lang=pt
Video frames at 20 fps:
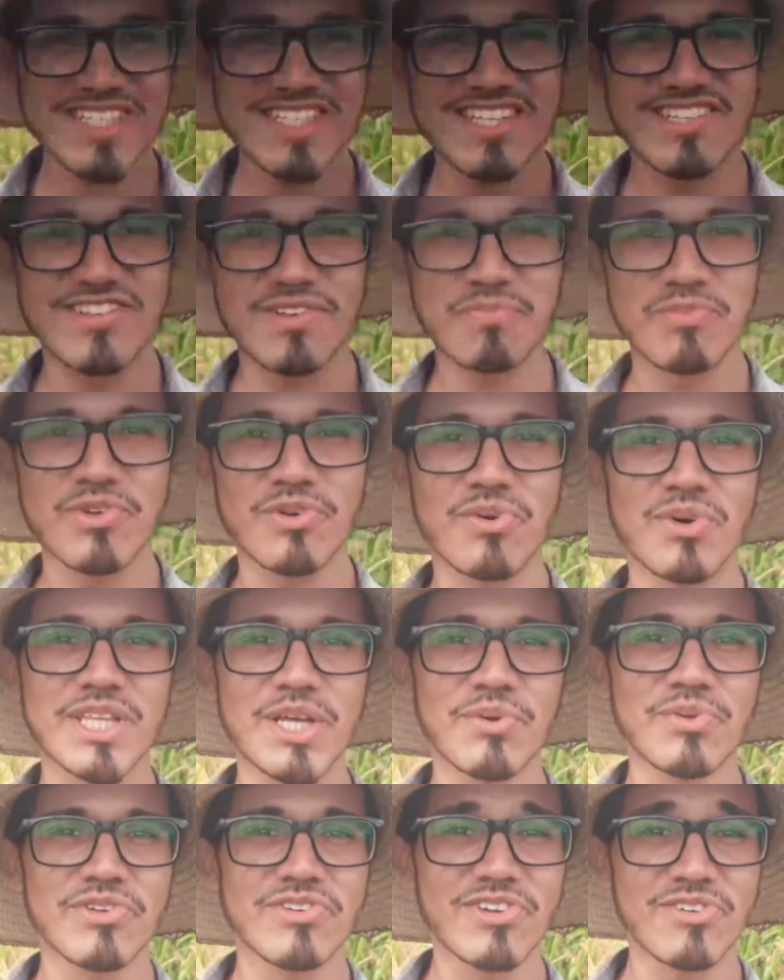desse tipo de
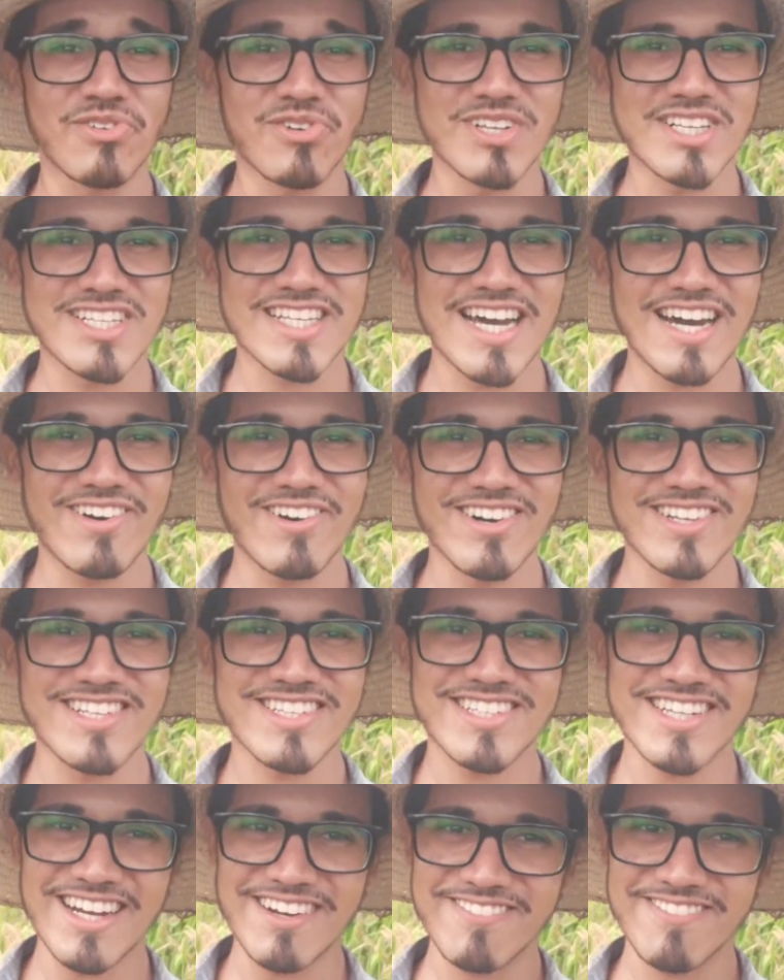conteúdo de coisas da roça,
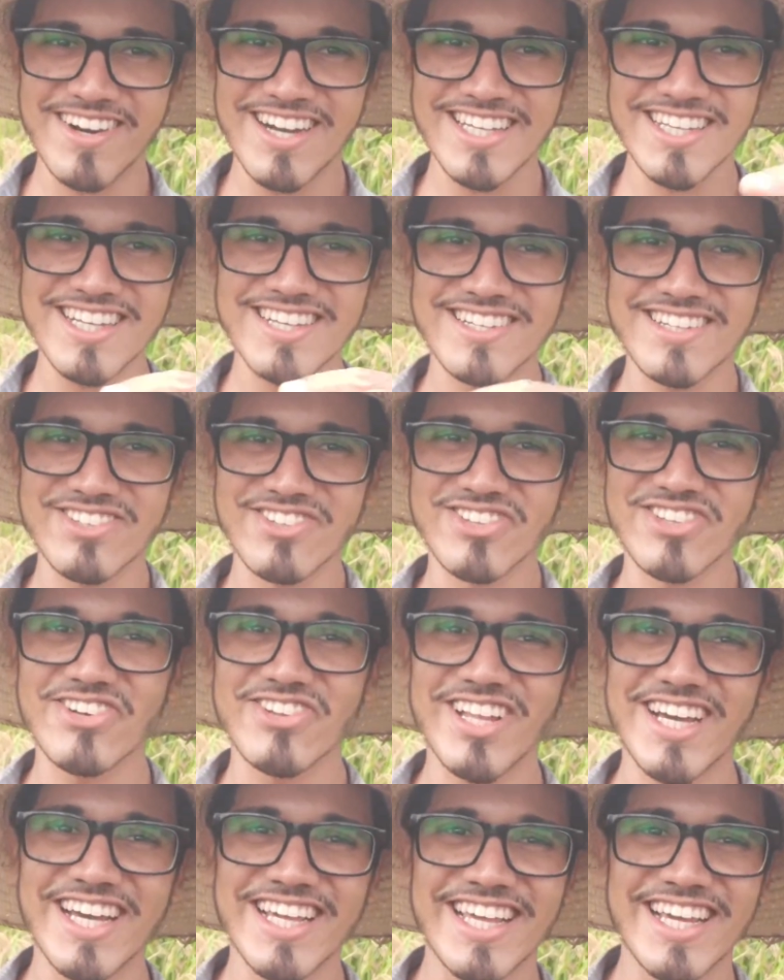já vai deixando o seu
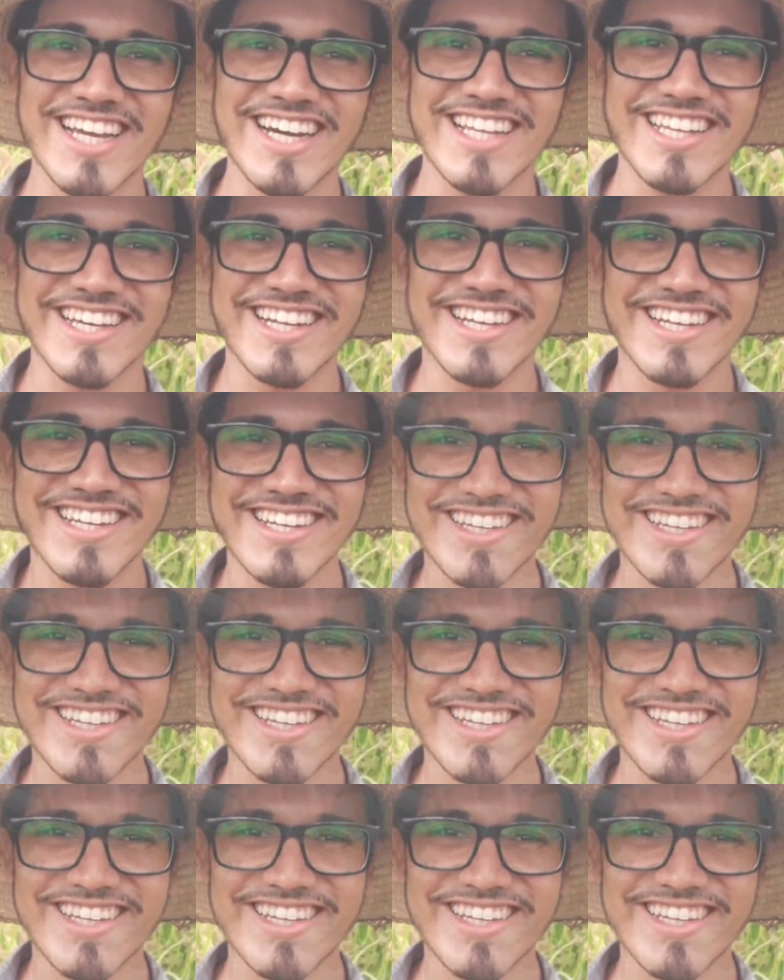like, hein galera?